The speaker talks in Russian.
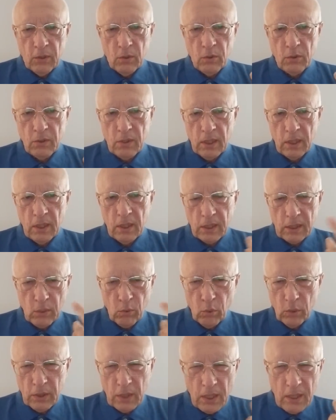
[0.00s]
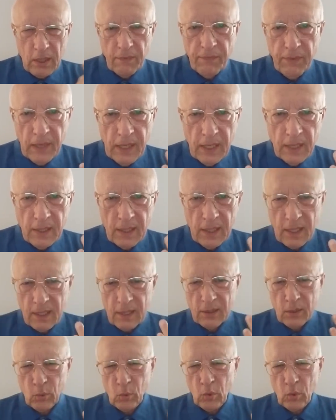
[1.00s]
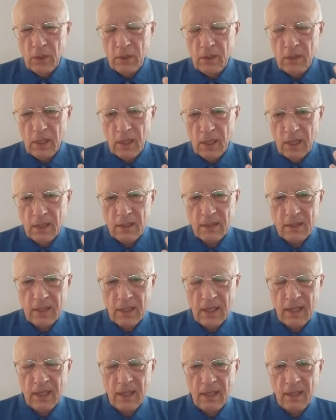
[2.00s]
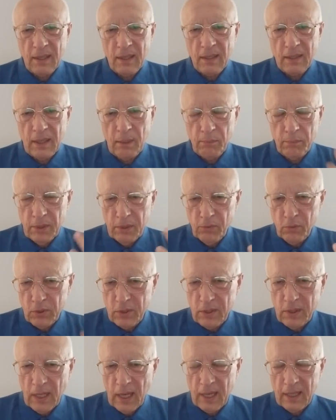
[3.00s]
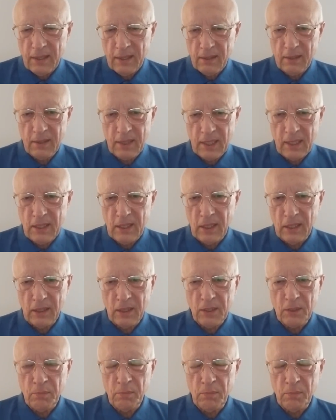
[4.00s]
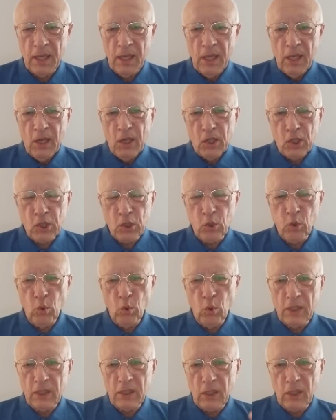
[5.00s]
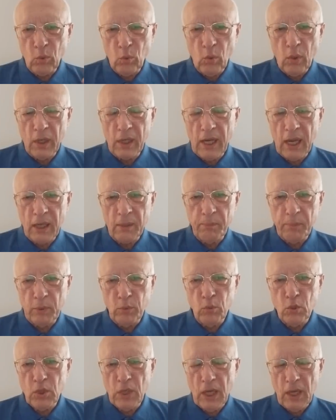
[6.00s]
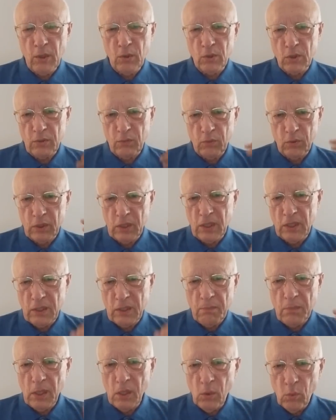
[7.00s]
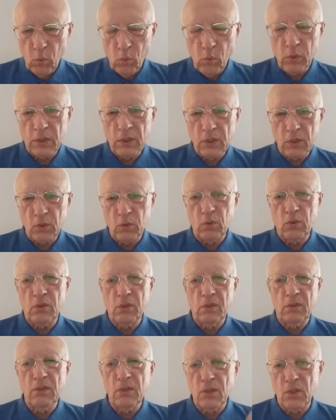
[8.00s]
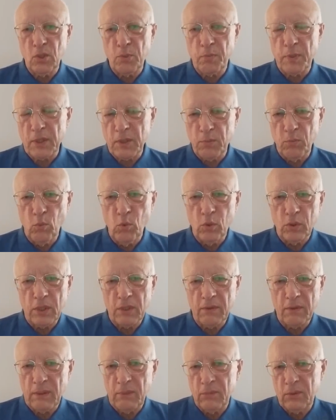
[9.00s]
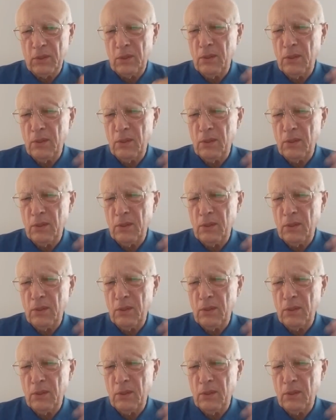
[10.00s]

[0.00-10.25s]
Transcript: То есть, это какое-то явление такое интересное, нам бы его знать хотелось бы. Что это такое? Как получаются вот эти миллионы, сотни тысяч просмотров там за